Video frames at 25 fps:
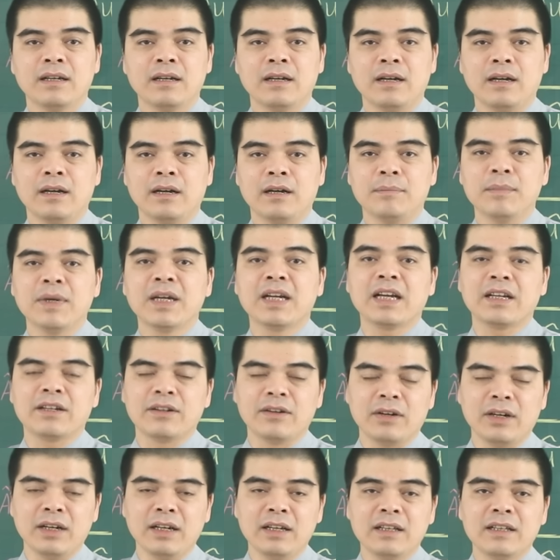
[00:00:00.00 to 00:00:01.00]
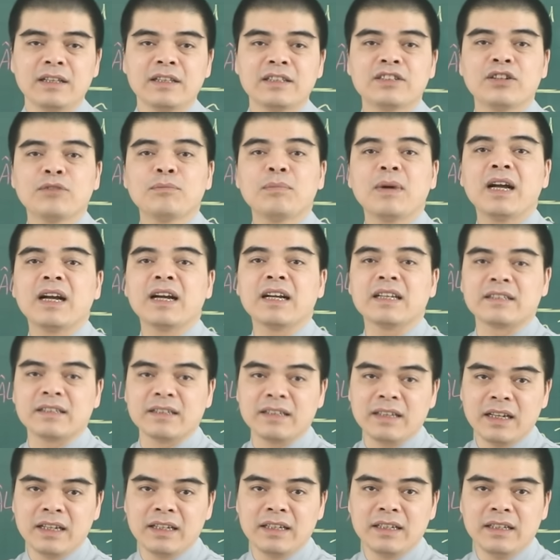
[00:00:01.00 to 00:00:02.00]
Bên cạnh đó, trong 3 ngày
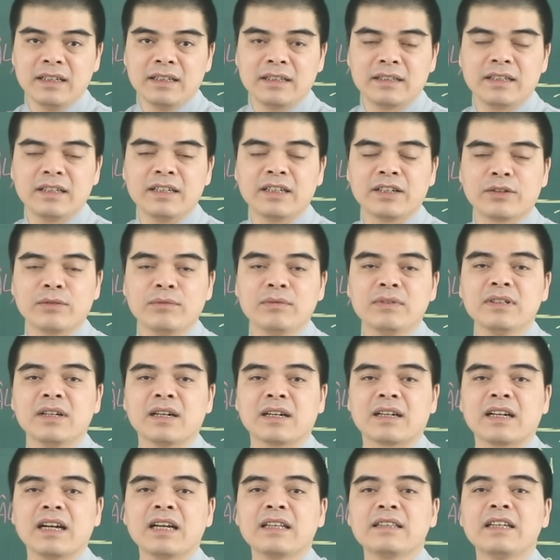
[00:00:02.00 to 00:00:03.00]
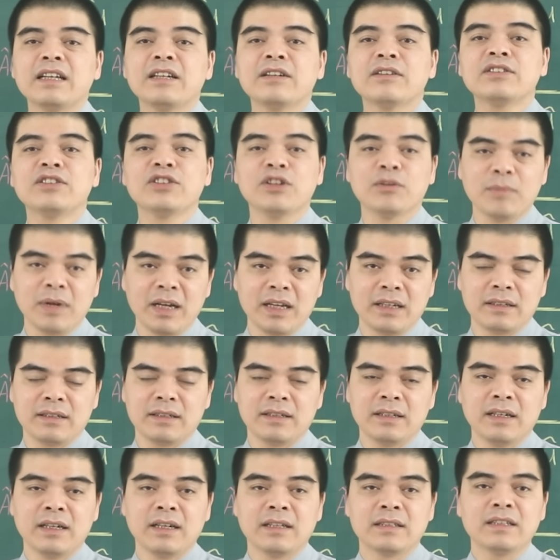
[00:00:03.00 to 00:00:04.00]
tới đây thì cũng được cát tinh nó chiếu mệnh,
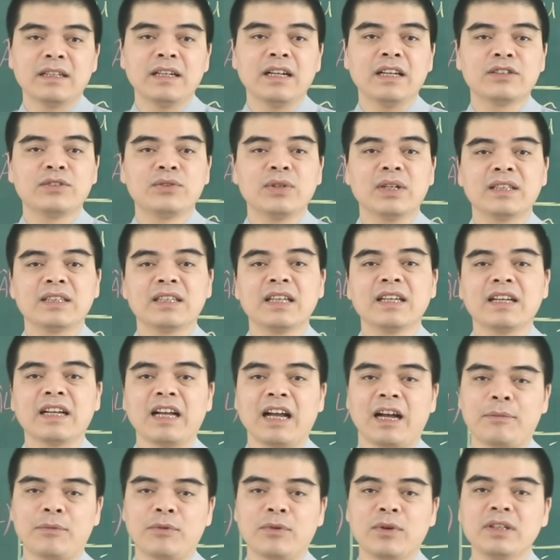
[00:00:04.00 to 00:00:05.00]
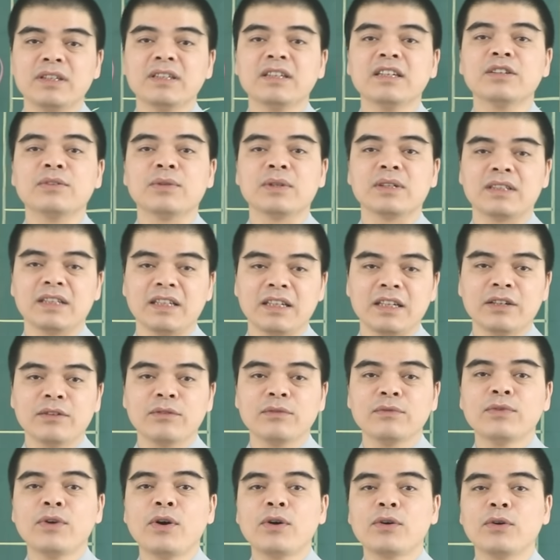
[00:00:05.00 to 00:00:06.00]
nên là chuyện tình cảm của những người tuổi Tý
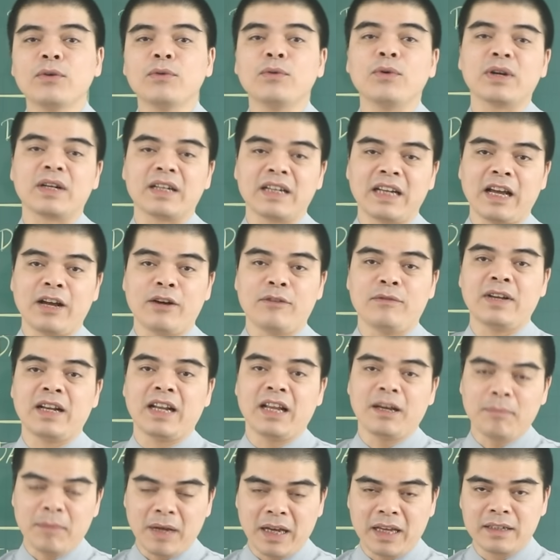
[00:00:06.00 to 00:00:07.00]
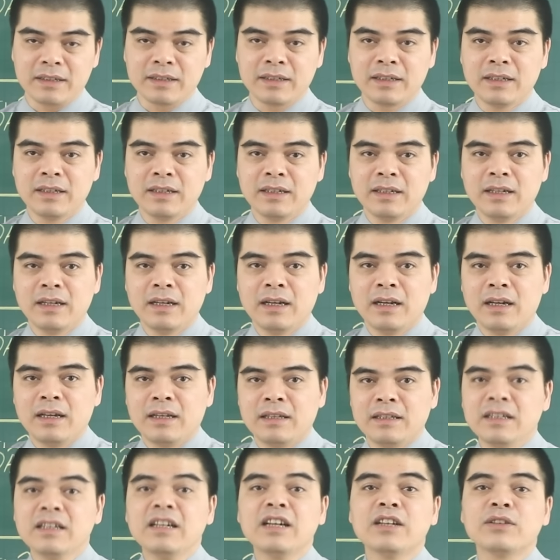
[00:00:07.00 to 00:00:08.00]
cũng vô cùng ngọt ngào và lãng mạn.
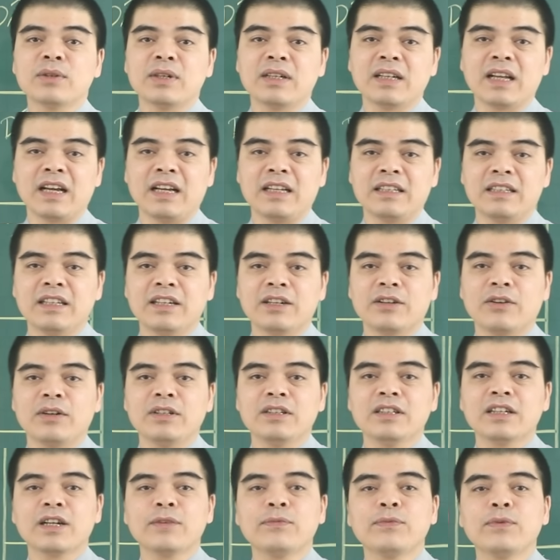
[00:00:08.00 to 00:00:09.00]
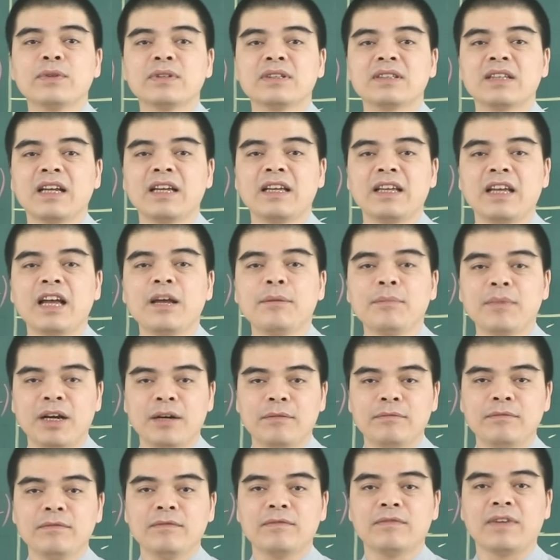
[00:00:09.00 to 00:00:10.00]
Những người tuổi này thì có những cái phút giây êm
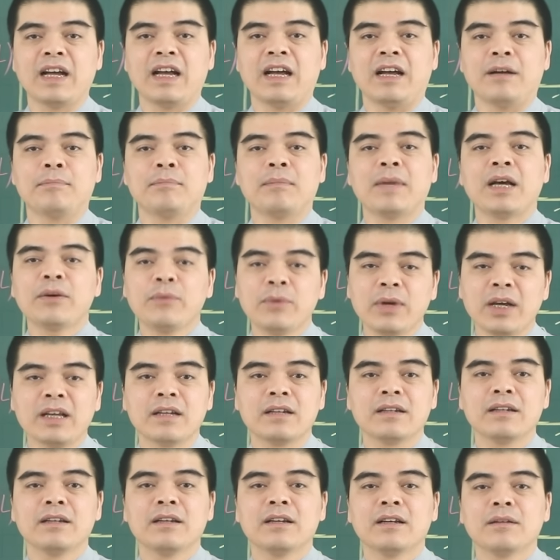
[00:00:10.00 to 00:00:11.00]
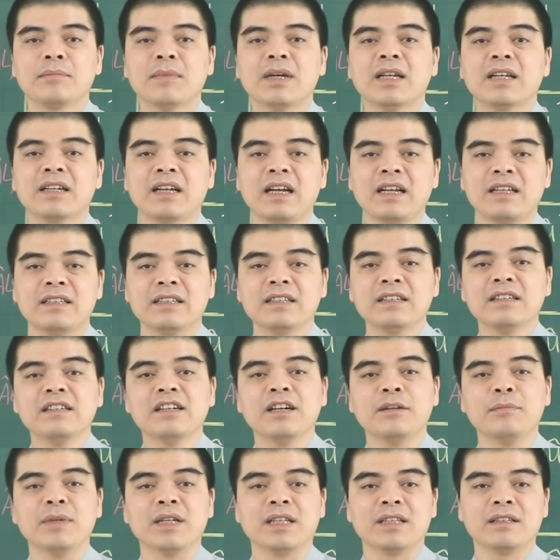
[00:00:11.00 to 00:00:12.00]
ấm và mãn nguyện bên cạnh những
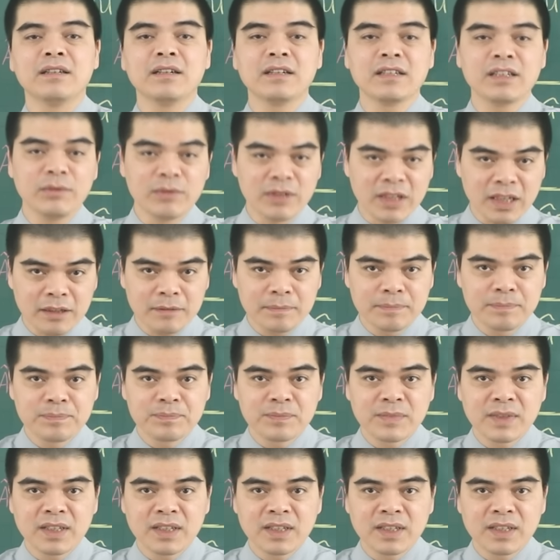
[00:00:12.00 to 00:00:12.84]
người mình thương yêu nhất.